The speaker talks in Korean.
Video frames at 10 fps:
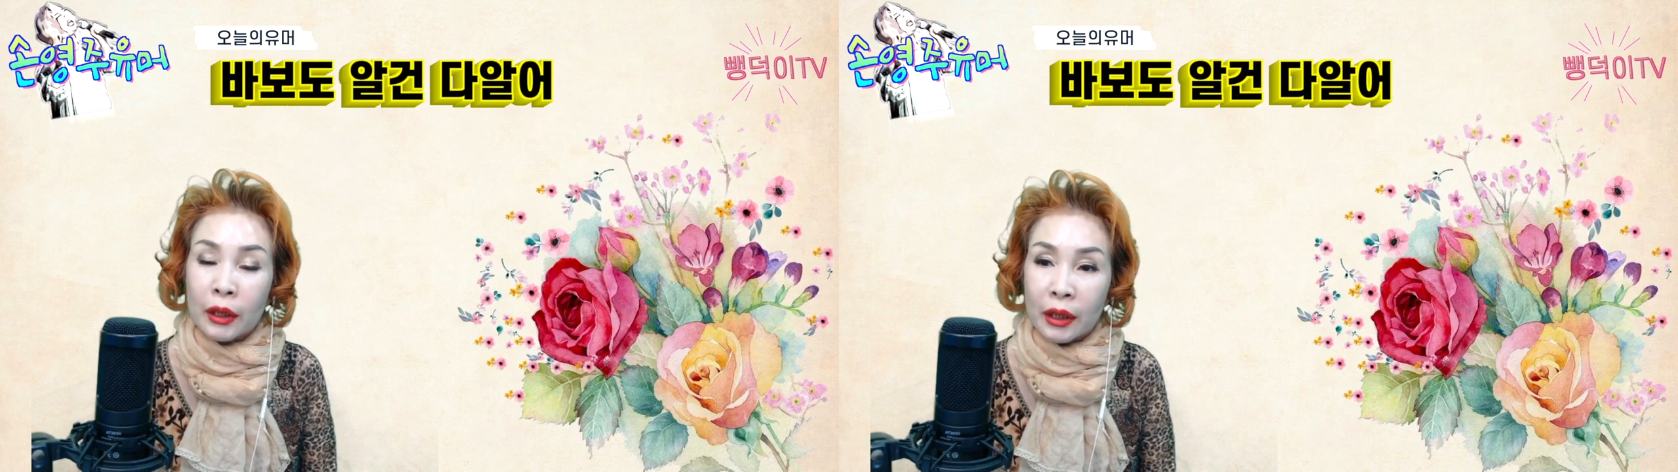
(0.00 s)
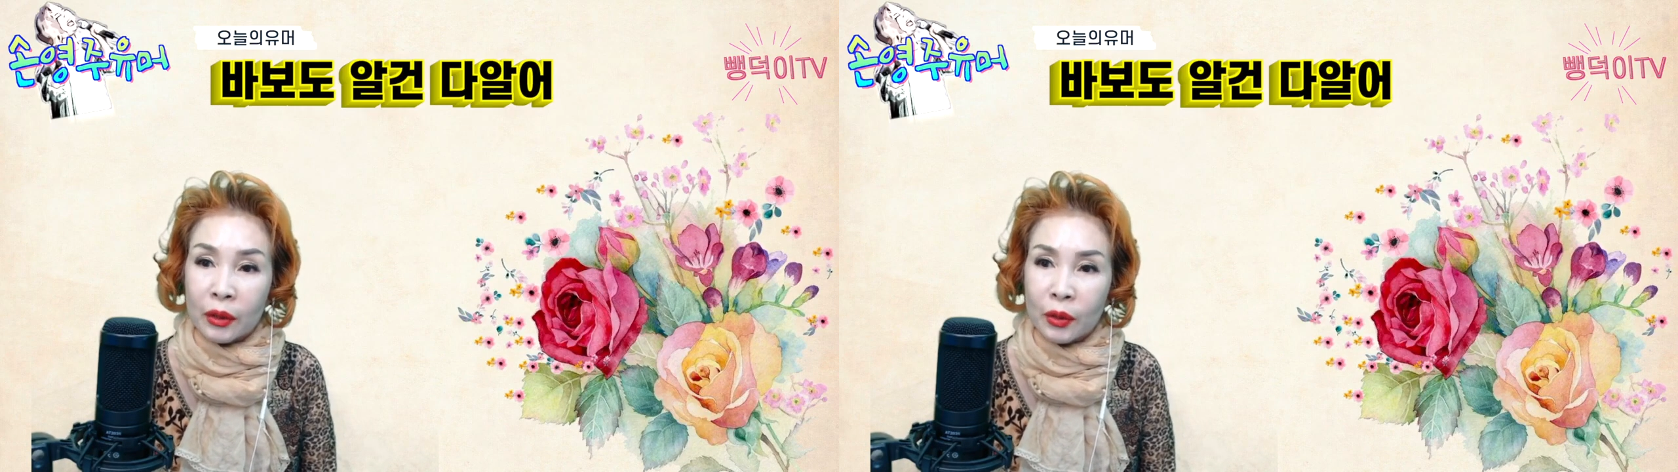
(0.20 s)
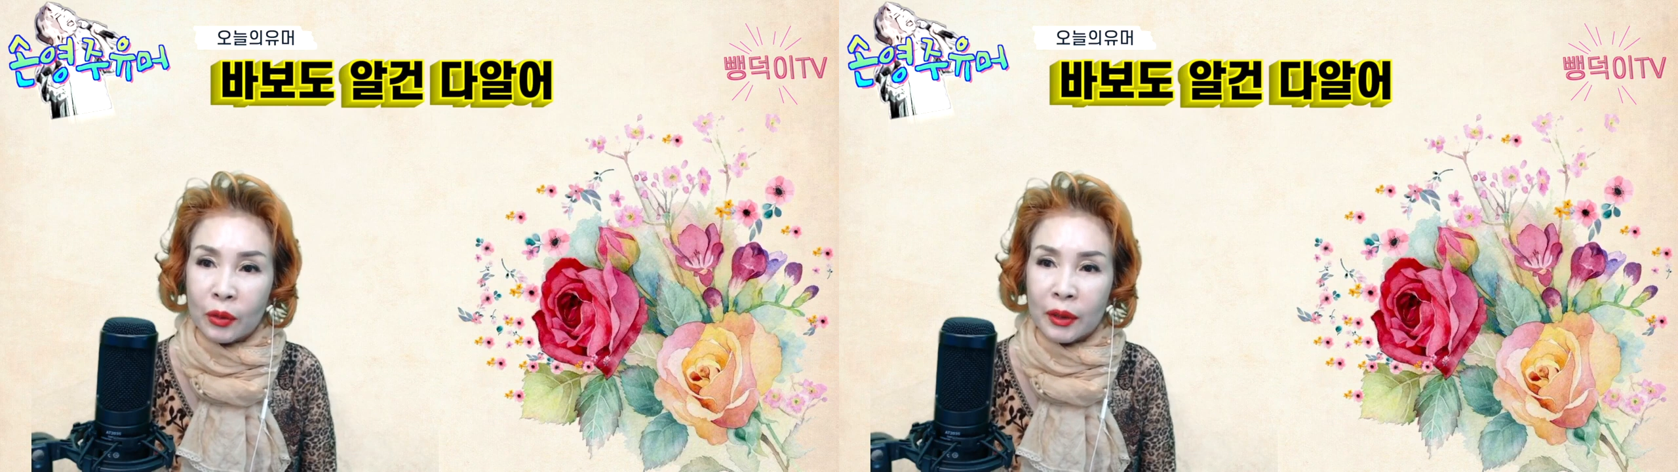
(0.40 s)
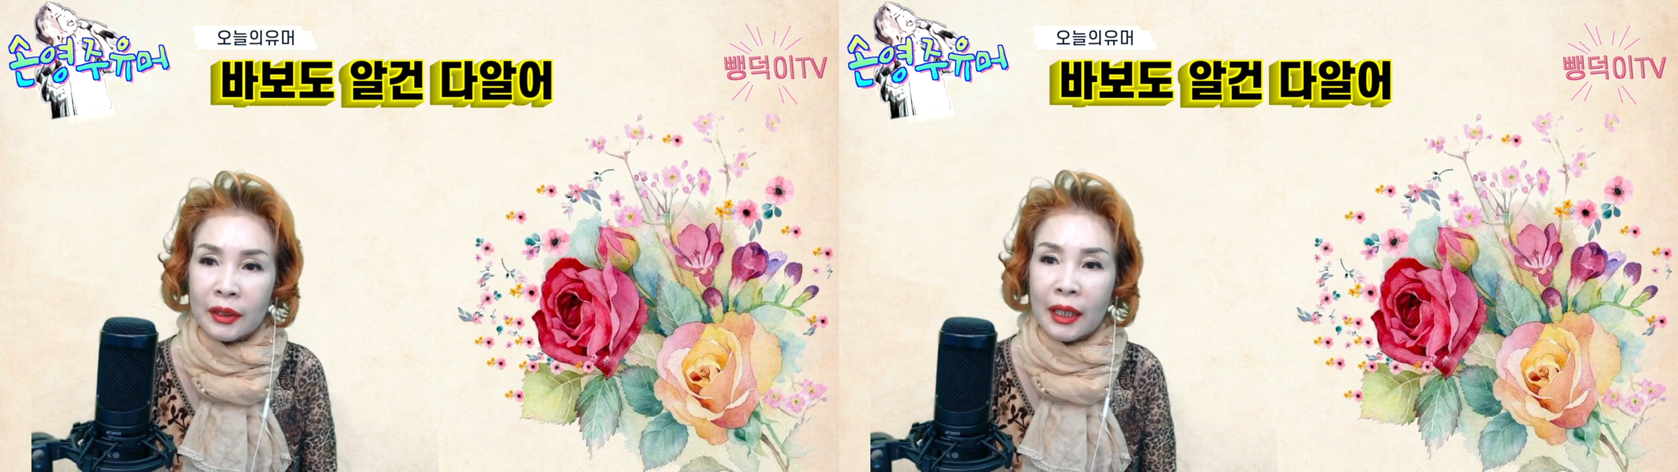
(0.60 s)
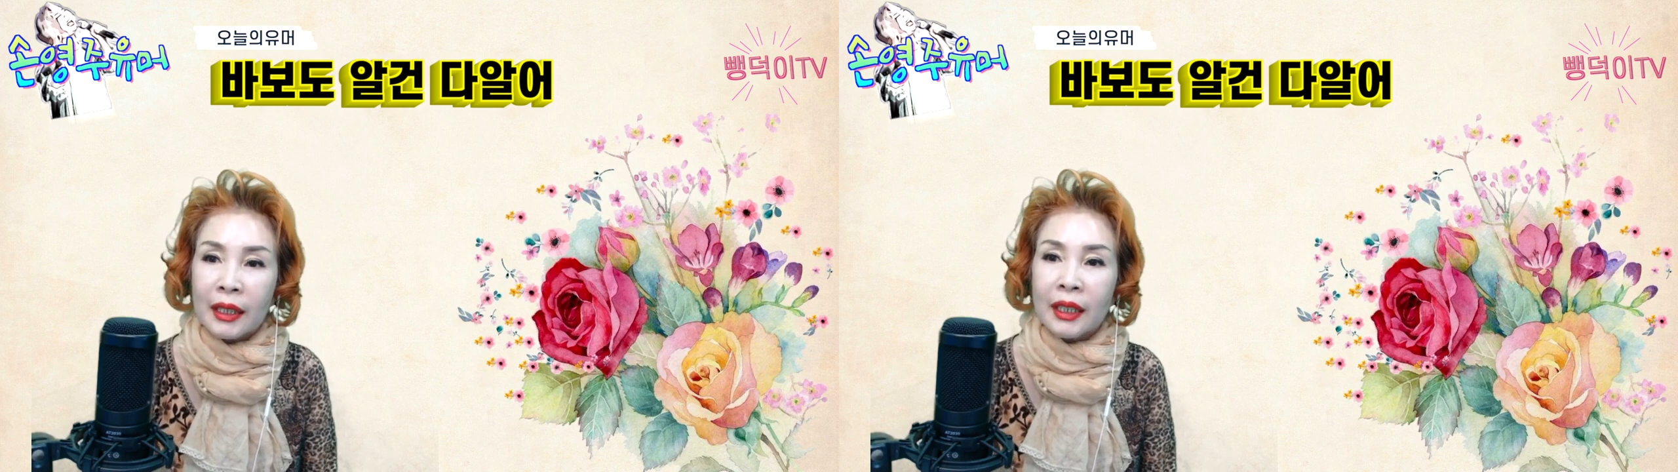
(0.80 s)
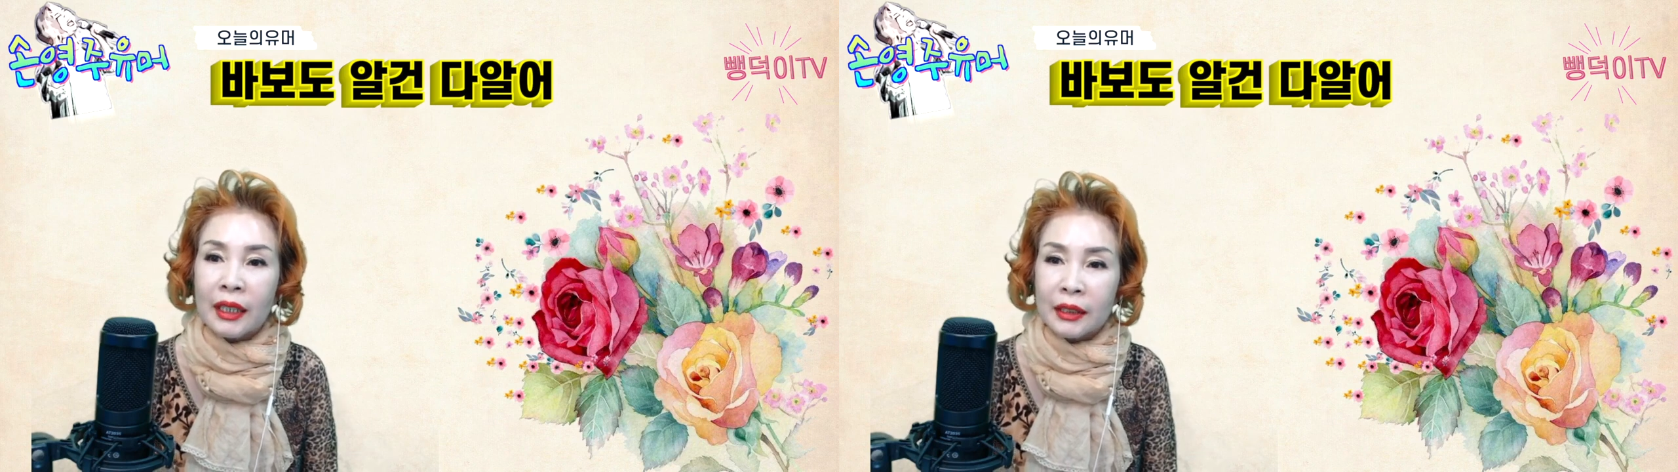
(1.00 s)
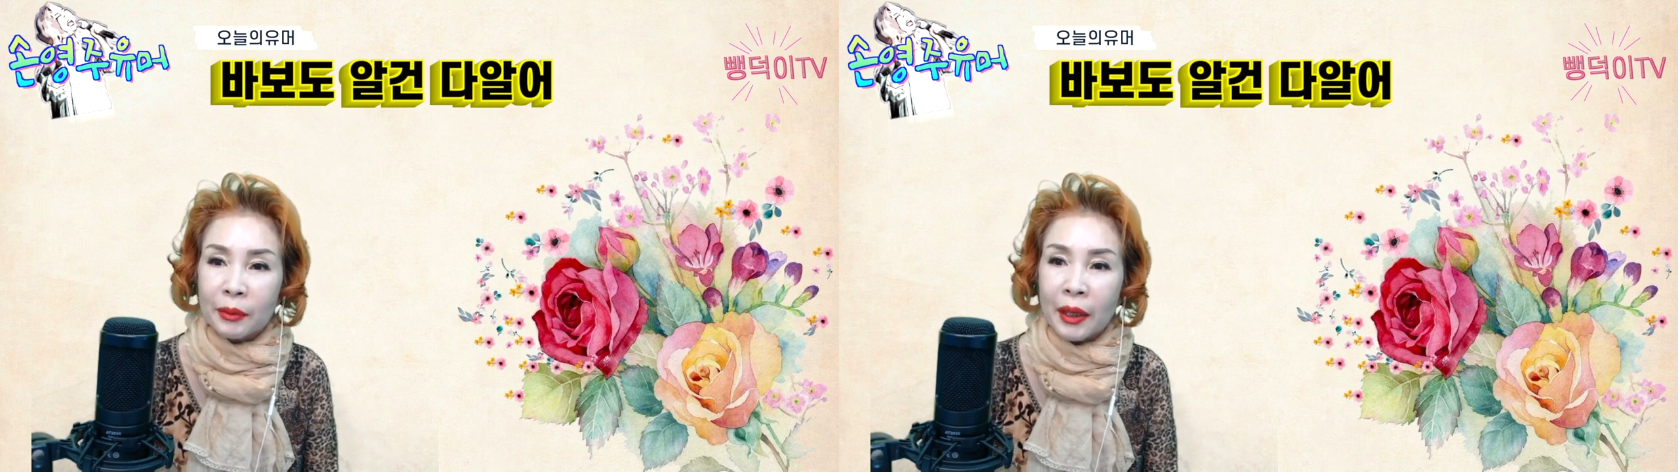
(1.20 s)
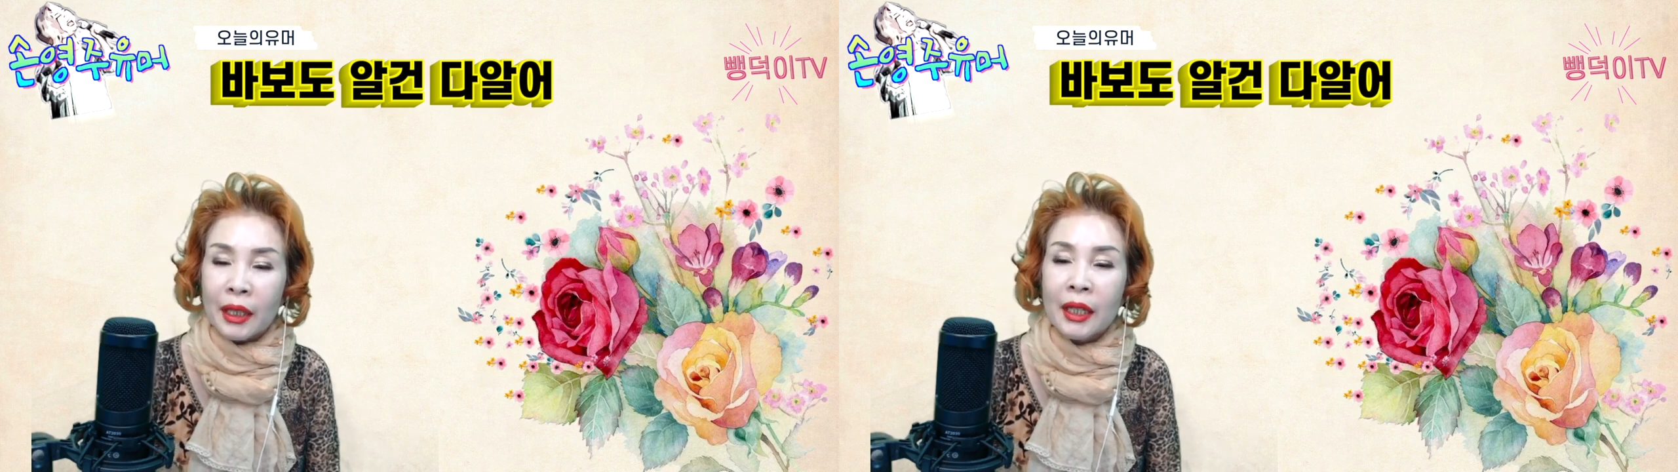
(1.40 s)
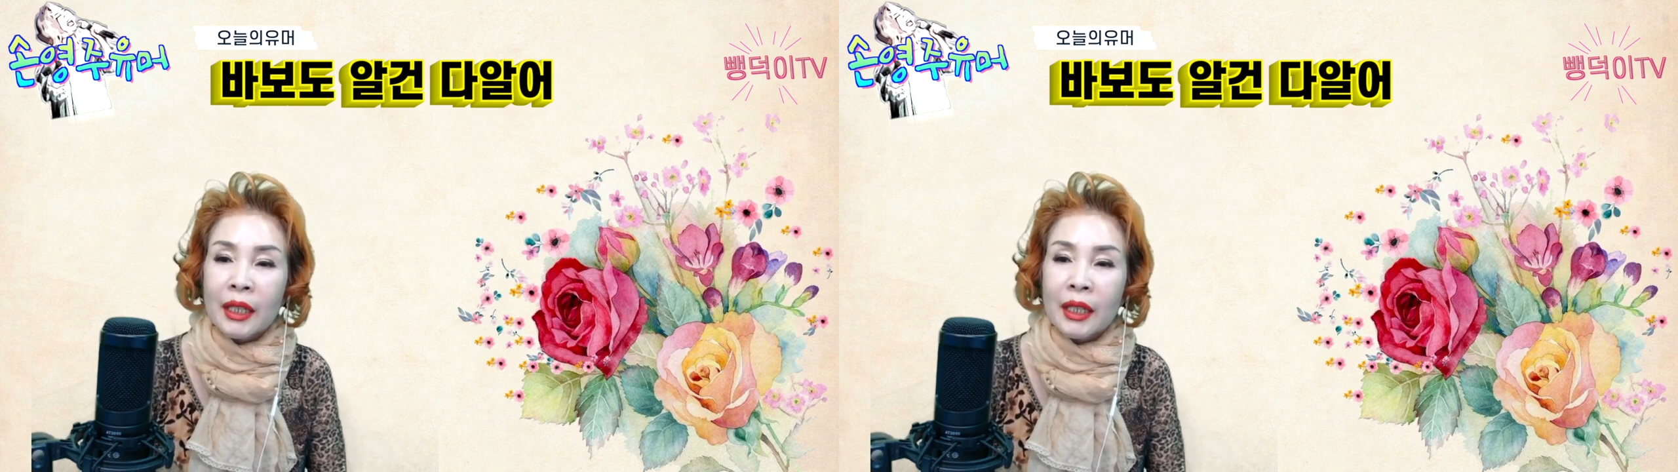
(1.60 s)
되겠고 그래서 가난한 집에